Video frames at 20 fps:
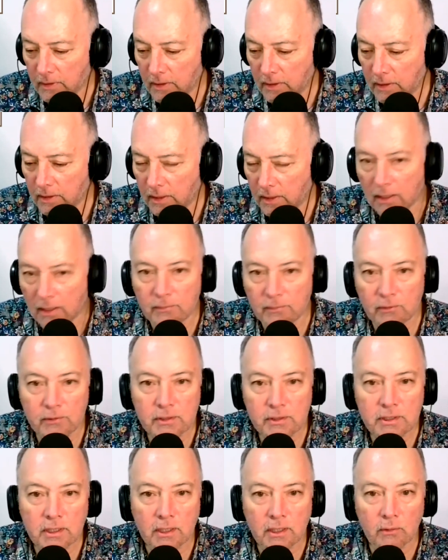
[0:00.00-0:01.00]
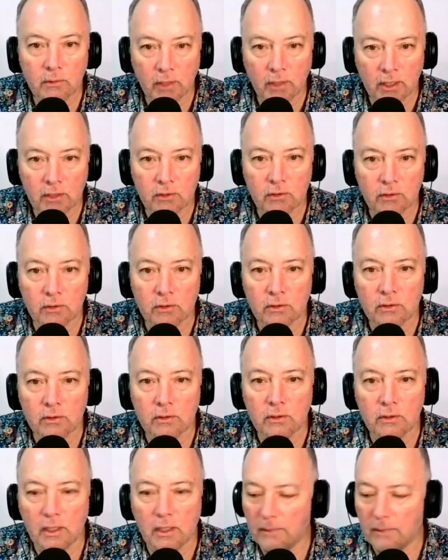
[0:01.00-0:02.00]
está la provincia de Huasco,
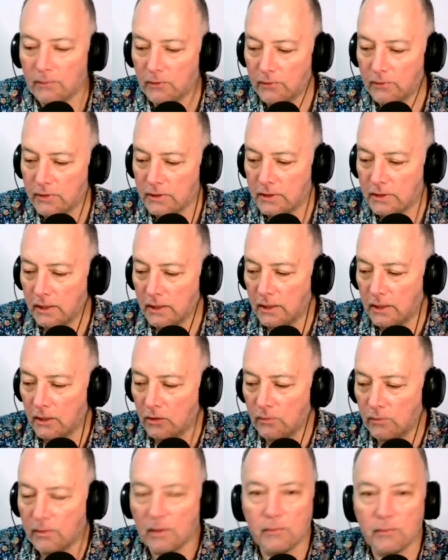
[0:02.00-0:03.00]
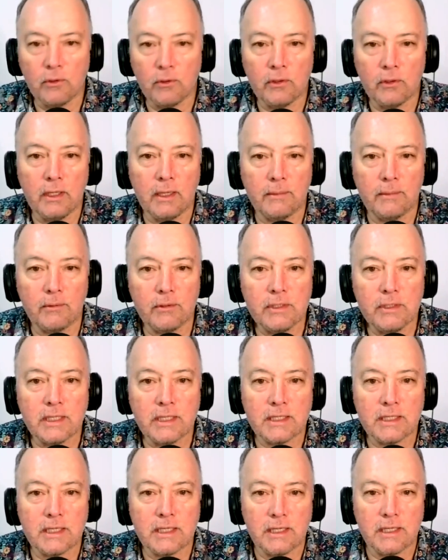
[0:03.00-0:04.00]
la provincia de Copiapó y la
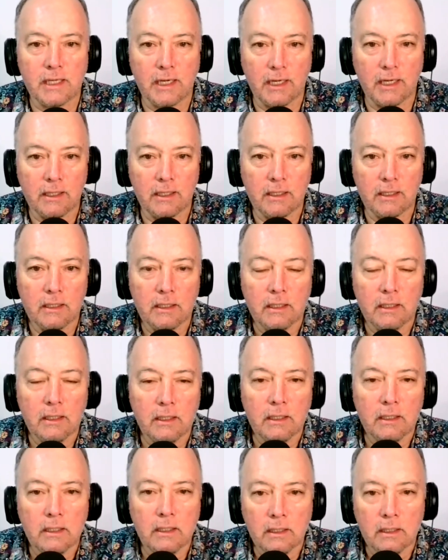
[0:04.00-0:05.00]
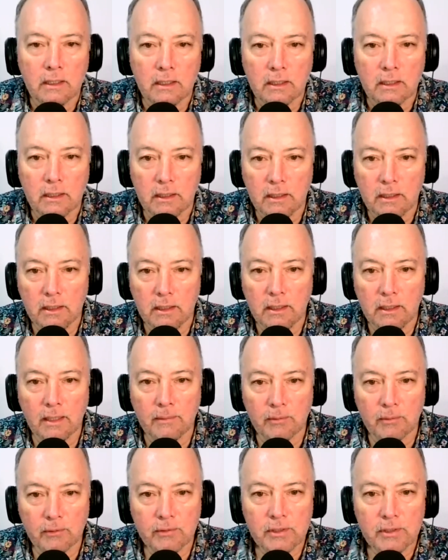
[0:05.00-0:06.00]
provincia de Chañaral. Y
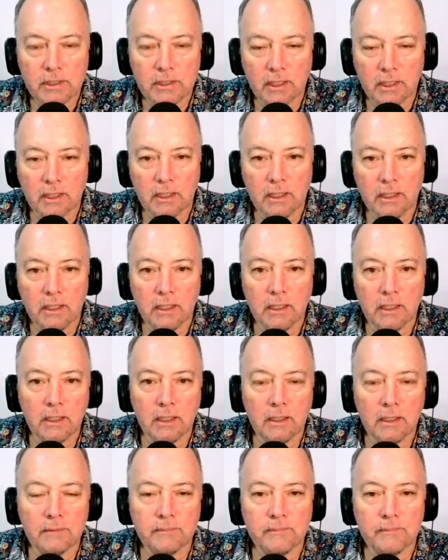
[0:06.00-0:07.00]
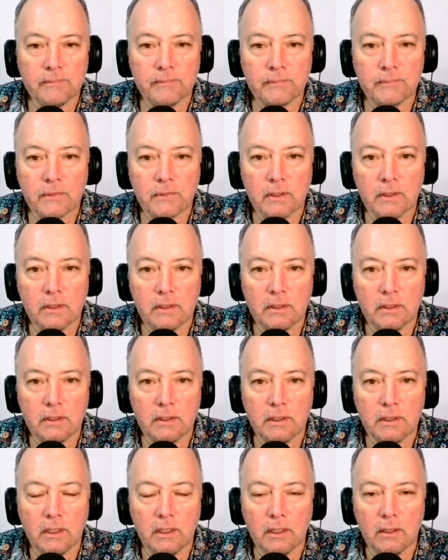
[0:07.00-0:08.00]
la provincia de
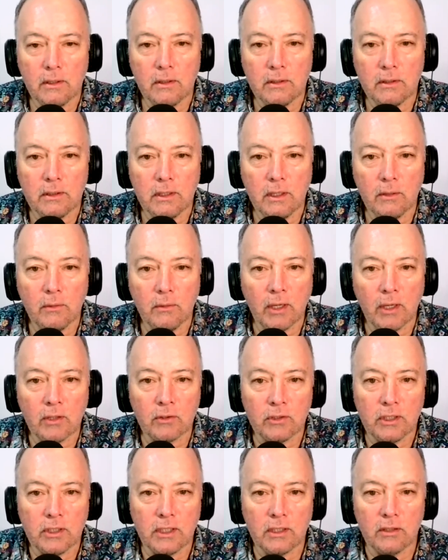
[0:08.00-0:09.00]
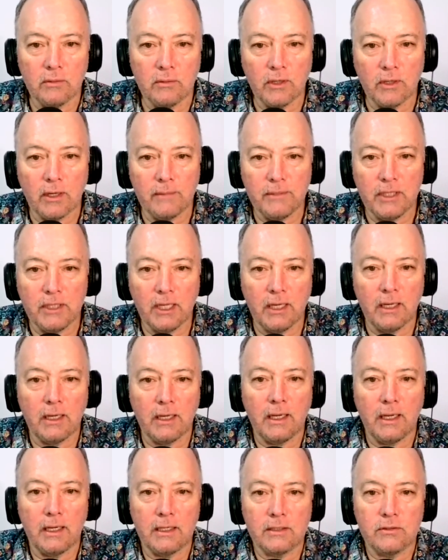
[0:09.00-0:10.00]
de, Huasco tiene como capital
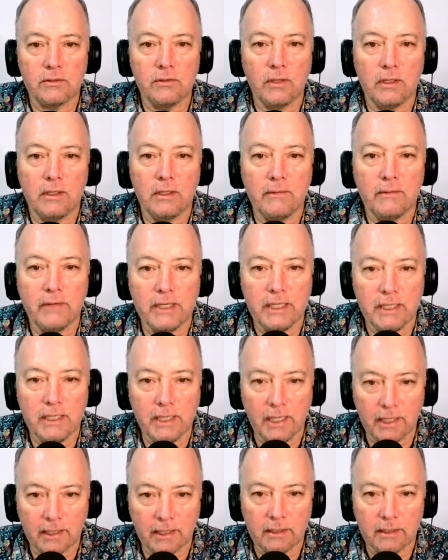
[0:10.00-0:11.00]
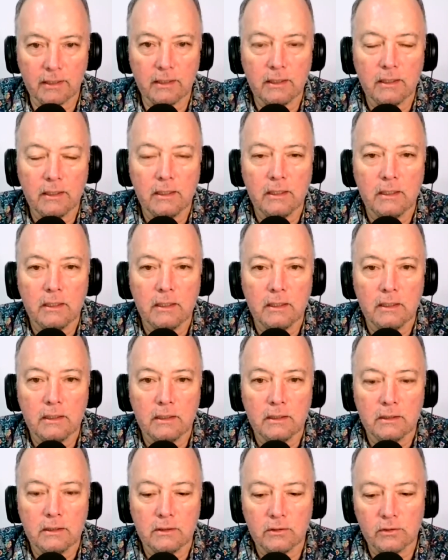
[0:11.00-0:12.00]
a la ciudad de Vallenar.
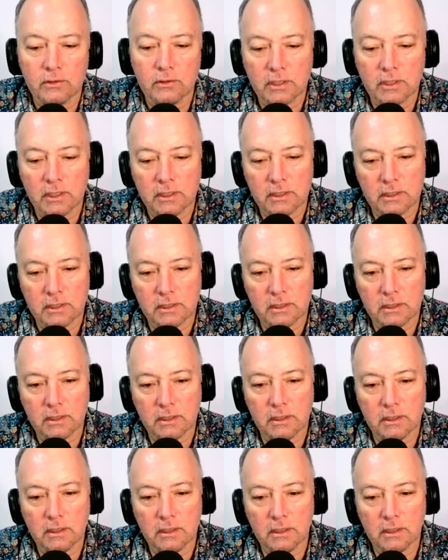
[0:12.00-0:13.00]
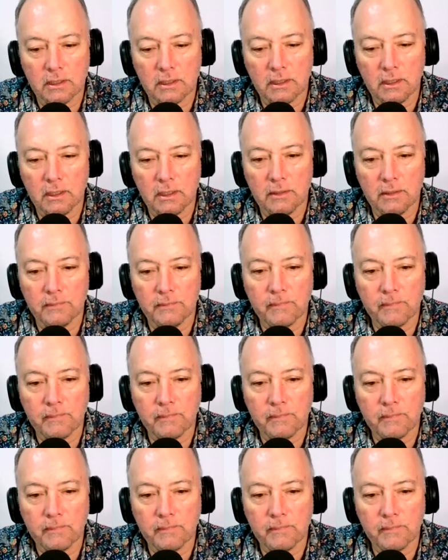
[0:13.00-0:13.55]
Entonces, eh,